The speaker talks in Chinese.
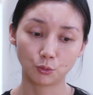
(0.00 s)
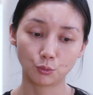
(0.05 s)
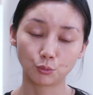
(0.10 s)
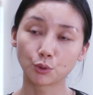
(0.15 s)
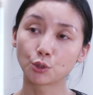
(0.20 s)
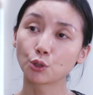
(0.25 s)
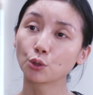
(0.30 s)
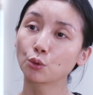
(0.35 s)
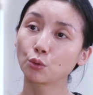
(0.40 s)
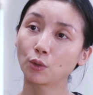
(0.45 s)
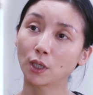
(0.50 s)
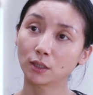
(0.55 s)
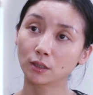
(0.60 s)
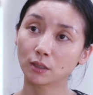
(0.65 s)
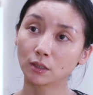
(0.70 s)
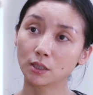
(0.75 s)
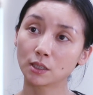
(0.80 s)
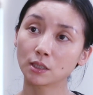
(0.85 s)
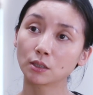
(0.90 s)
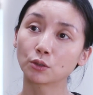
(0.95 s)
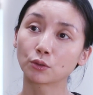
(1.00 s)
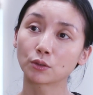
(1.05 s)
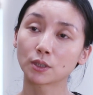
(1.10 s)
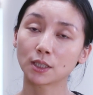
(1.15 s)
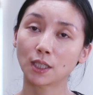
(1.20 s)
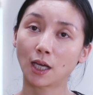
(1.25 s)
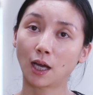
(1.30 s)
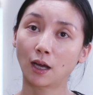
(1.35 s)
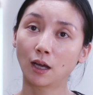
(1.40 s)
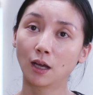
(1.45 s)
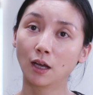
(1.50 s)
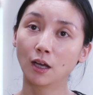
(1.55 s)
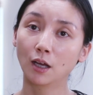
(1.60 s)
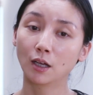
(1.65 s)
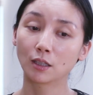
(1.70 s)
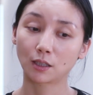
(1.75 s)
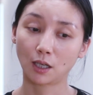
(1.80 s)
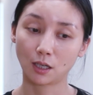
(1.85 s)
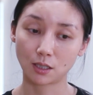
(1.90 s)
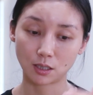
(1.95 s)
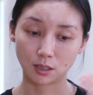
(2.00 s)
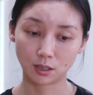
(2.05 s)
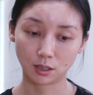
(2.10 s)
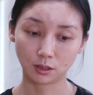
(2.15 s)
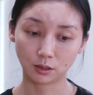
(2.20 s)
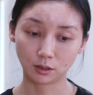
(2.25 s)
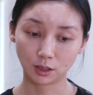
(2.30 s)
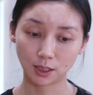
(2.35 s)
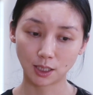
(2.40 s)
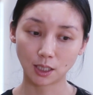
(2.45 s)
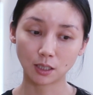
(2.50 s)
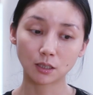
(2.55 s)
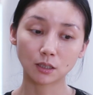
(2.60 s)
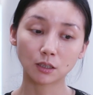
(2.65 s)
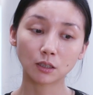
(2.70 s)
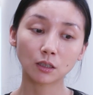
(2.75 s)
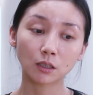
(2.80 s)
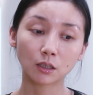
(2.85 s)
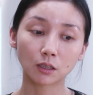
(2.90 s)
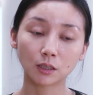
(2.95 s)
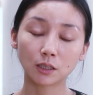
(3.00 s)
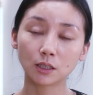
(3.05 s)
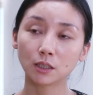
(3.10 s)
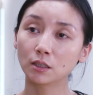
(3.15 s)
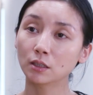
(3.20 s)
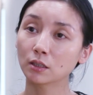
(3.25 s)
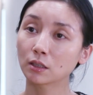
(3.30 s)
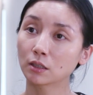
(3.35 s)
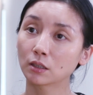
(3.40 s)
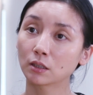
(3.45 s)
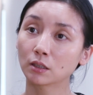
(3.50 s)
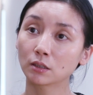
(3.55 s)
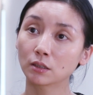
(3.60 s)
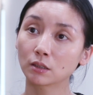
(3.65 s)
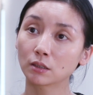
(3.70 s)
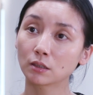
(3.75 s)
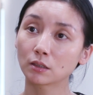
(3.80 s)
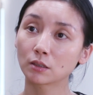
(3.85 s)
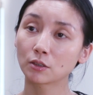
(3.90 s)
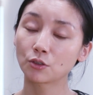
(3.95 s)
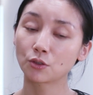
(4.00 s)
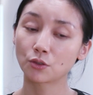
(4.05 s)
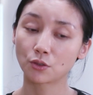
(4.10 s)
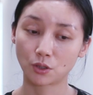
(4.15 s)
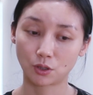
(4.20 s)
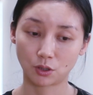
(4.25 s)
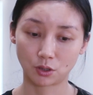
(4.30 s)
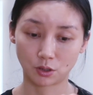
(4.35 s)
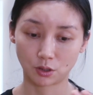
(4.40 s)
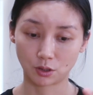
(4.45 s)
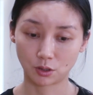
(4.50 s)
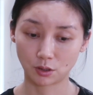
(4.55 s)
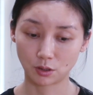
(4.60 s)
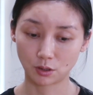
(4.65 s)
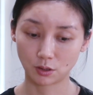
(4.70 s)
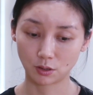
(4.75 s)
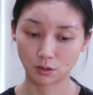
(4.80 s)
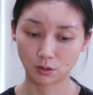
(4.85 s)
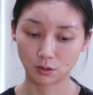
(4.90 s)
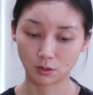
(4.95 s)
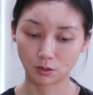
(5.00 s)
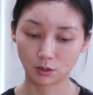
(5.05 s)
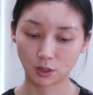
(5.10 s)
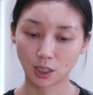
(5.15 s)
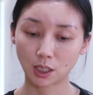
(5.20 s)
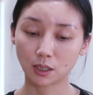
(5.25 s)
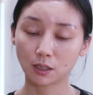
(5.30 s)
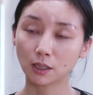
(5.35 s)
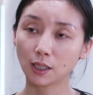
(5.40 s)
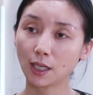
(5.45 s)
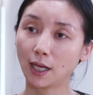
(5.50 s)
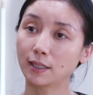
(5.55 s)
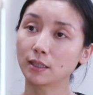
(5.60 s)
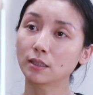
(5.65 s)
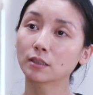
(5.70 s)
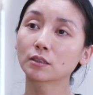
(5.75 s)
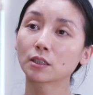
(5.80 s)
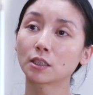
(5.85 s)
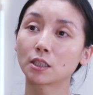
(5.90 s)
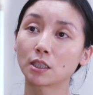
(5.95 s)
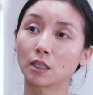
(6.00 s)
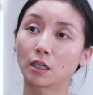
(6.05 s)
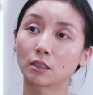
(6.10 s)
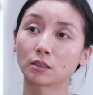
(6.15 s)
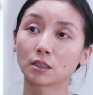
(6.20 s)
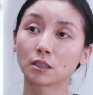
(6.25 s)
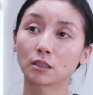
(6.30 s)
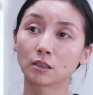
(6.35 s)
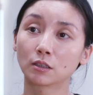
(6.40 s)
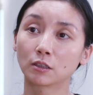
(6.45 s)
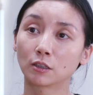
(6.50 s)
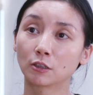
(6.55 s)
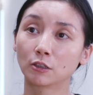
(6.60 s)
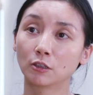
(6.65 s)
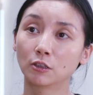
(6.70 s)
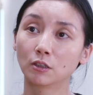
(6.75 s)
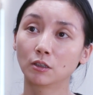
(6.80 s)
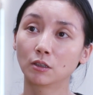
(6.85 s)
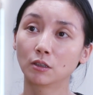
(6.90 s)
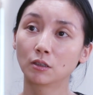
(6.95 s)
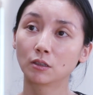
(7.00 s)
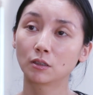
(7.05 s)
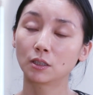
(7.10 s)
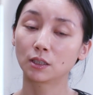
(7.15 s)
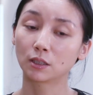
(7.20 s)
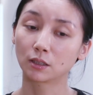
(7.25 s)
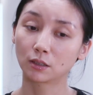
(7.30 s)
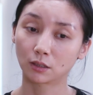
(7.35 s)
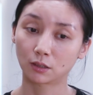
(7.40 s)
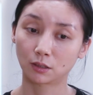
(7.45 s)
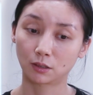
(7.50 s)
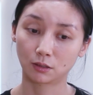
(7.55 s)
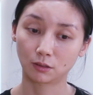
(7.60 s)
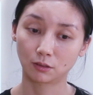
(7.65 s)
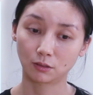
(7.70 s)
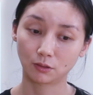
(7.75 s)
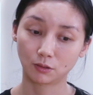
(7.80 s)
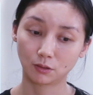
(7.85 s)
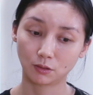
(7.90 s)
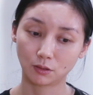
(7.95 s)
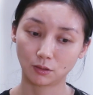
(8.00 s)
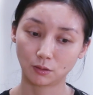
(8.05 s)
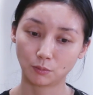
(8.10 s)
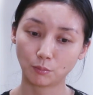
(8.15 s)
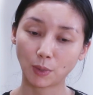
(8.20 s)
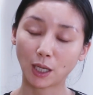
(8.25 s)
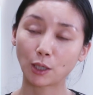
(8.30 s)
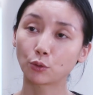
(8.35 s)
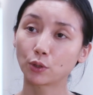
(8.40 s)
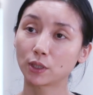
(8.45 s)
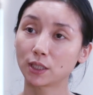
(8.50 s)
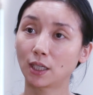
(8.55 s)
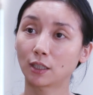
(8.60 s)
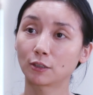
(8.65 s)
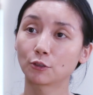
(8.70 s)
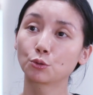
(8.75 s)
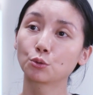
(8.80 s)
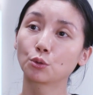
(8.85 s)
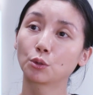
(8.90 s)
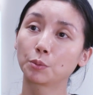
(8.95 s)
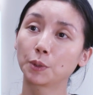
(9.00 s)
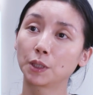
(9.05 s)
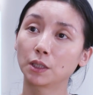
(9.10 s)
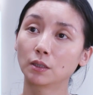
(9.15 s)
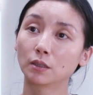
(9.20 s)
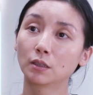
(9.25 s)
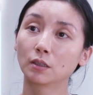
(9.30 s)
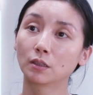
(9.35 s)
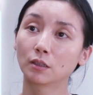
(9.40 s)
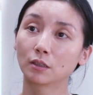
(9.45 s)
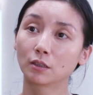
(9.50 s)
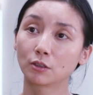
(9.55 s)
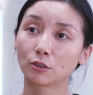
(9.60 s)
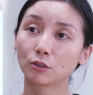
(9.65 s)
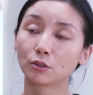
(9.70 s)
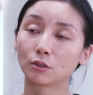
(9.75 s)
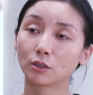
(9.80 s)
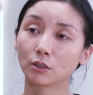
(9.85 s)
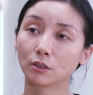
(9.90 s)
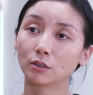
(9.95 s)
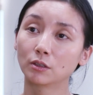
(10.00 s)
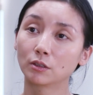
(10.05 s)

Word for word: 宇宙观的系统下，它是一个天人合一和就是天人感应的这样的一个一个脉络下的作品。对。